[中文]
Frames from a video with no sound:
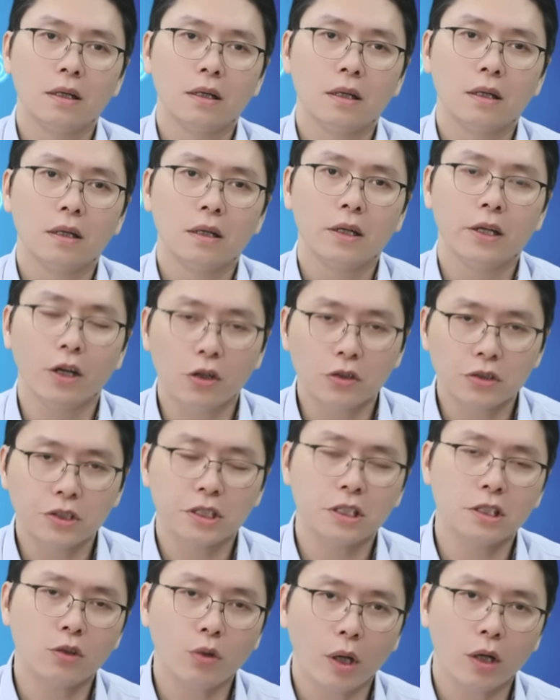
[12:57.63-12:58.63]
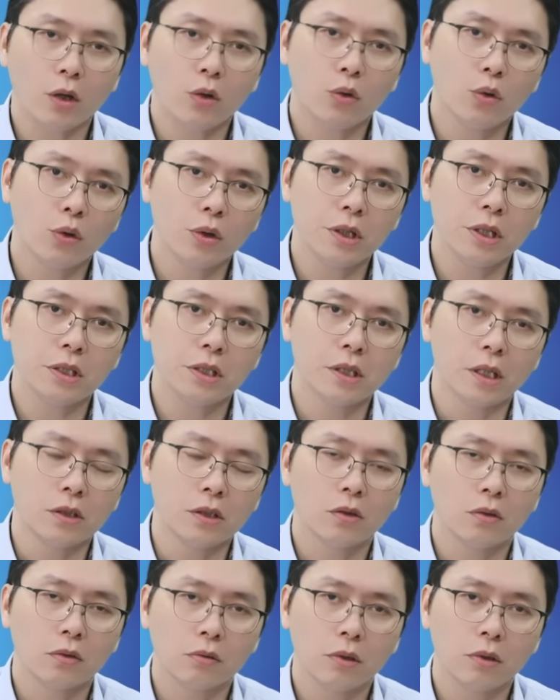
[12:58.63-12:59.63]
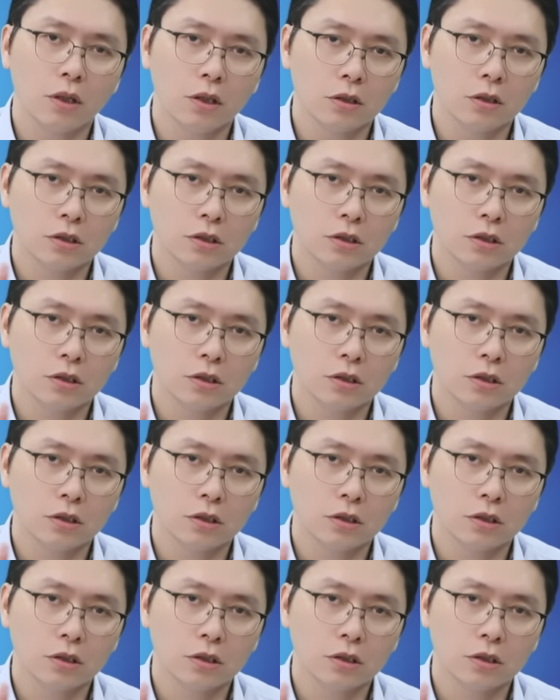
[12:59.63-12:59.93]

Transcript: 六十一块的获利等同二十